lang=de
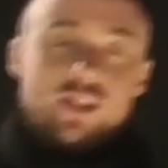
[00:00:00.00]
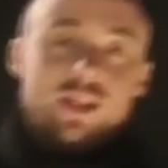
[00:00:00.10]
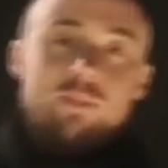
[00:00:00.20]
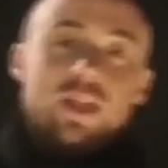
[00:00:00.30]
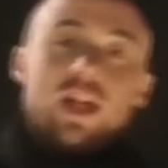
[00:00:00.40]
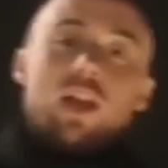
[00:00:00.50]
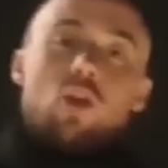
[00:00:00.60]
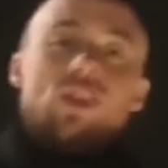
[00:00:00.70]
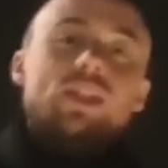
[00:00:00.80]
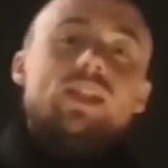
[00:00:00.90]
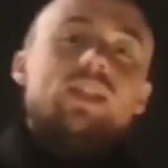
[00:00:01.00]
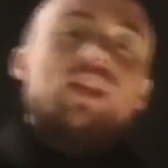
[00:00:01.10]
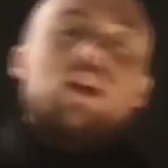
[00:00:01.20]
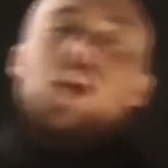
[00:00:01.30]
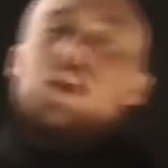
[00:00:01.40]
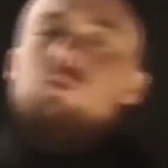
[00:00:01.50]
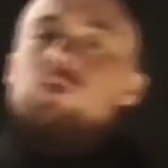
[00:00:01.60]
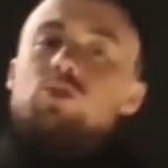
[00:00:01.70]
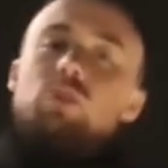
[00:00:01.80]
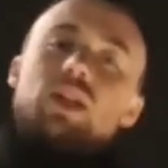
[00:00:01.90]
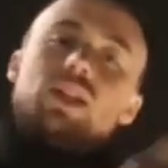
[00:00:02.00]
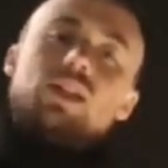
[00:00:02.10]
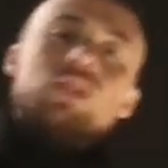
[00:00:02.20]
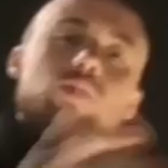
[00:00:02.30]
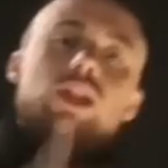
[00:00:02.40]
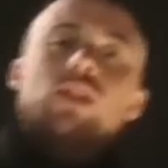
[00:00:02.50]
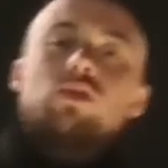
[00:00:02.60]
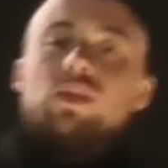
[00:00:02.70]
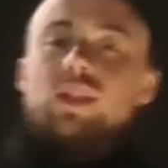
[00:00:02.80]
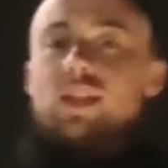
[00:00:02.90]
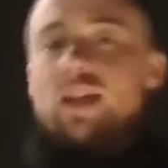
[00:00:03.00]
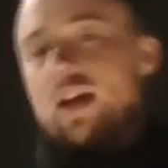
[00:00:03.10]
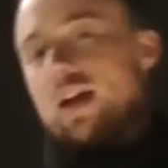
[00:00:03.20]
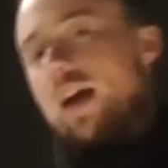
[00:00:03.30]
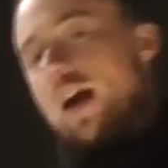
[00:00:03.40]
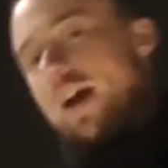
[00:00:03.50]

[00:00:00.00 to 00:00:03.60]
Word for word: Es gibt Leute, die dir sagen, hey, du musst über dieses und jenes und äh,